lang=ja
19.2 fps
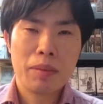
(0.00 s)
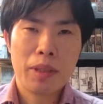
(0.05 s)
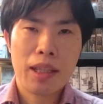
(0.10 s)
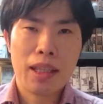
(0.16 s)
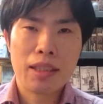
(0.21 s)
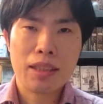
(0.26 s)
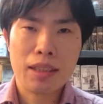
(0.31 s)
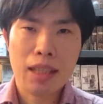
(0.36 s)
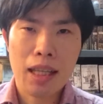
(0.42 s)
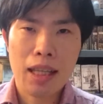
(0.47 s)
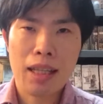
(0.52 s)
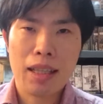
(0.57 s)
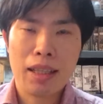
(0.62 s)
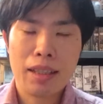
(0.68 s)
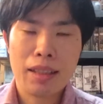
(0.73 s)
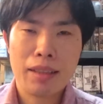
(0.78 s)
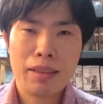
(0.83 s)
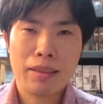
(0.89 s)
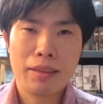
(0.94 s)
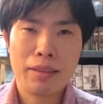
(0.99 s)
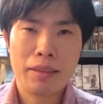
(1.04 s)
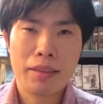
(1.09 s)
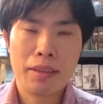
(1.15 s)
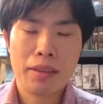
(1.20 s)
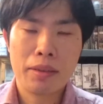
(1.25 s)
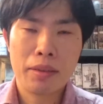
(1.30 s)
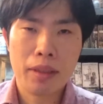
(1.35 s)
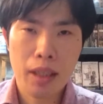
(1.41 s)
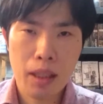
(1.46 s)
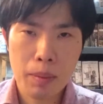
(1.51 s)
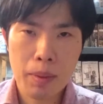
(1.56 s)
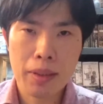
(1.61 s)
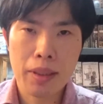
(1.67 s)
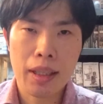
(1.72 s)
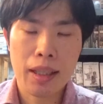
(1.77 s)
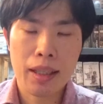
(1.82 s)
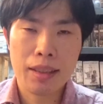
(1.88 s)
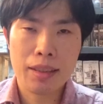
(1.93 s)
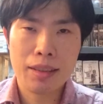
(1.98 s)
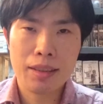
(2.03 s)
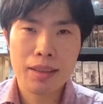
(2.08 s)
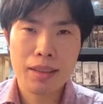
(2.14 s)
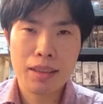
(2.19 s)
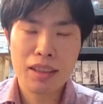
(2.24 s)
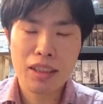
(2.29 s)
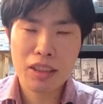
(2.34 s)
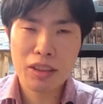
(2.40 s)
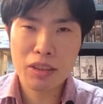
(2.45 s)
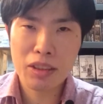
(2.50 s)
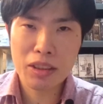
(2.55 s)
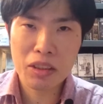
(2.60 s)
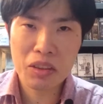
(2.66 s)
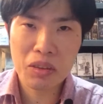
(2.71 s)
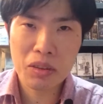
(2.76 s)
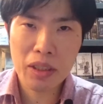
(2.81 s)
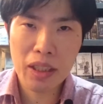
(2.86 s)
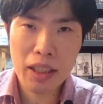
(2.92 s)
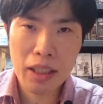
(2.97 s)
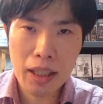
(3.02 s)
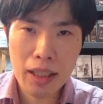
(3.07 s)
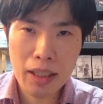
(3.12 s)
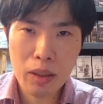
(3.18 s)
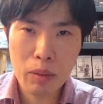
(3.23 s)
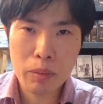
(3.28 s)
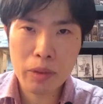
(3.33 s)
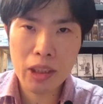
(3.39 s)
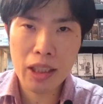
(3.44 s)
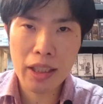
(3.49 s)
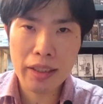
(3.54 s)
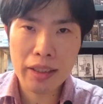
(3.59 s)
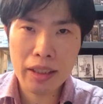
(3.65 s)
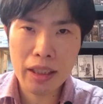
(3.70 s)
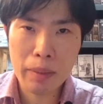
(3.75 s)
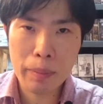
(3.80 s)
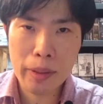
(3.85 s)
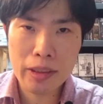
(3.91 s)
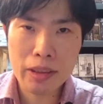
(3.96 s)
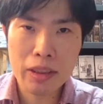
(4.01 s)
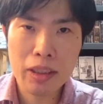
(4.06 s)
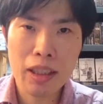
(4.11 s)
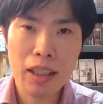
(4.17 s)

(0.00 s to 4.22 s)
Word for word: ち分ですね。東京の蒲田、西口商店街でお店やってます。